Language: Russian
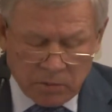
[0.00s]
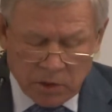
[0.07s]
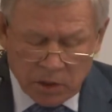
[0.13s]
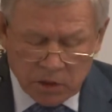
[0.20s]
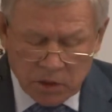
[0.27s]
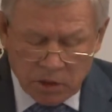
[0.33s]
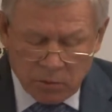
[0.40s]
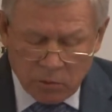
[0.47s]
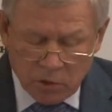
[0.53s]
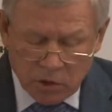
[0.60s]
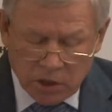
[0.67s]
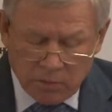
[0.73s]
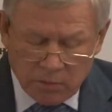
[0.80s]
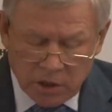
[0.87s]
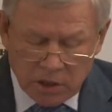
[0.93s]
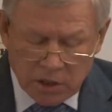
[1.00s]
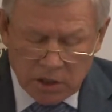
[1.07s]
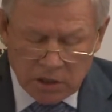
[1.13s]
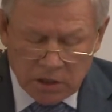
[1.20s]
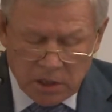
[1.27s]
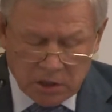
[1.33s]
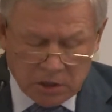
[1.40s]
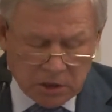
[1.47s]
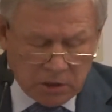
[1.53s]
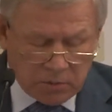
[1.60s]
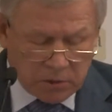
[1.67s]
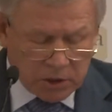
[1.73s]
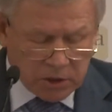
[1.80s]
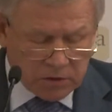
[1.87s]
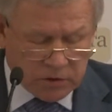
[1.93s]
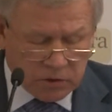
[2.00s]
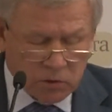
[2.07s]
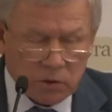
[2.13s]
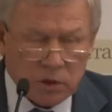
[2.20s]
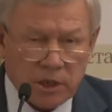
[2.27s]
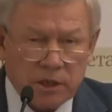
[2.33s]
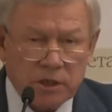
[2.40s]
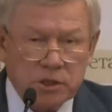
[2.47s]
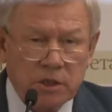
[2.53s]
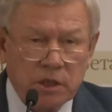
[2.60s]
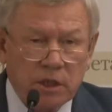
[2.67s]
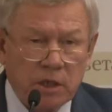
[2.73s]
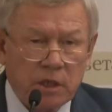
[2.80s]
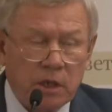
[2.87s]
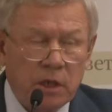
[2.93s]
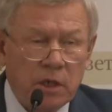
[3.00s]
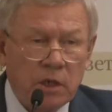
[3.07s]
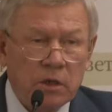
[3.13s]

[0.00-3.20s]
разработка предназначена прежде всего для решения